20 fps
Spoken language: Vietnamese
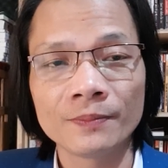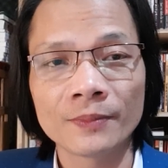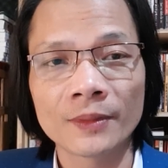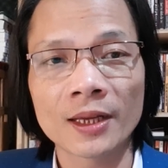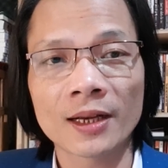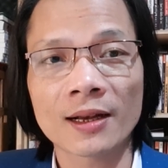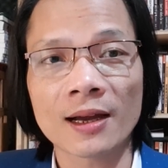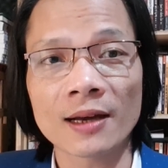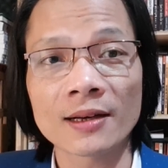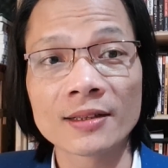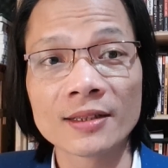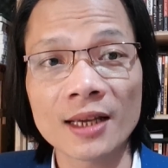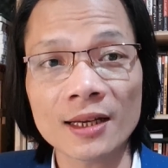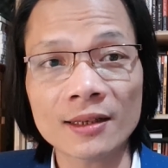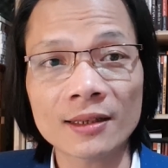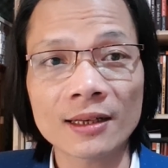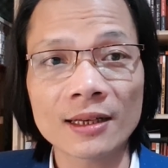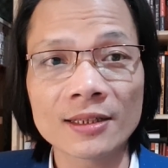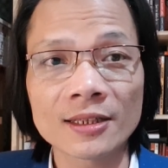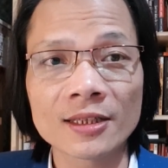thì cần
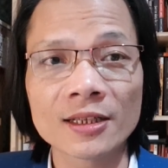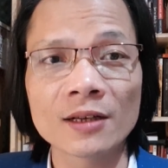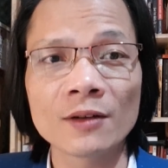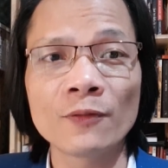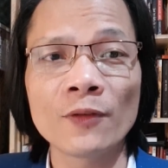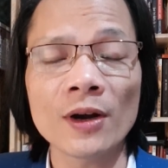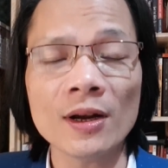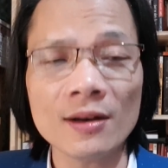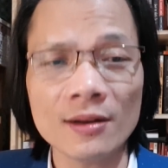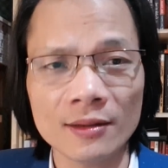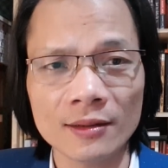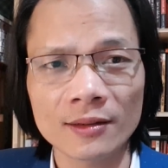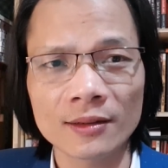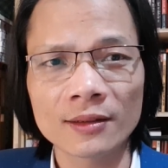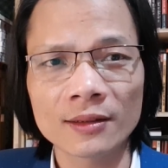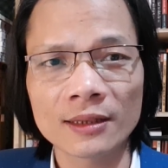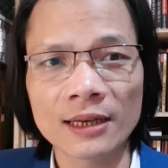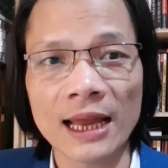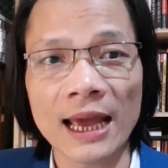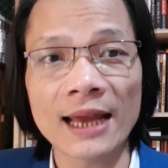nhất là giữ vững
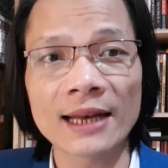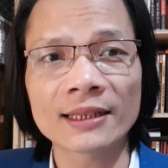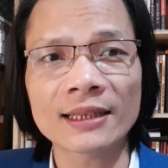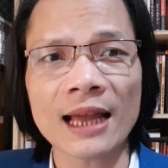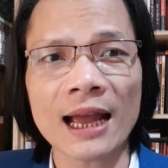nền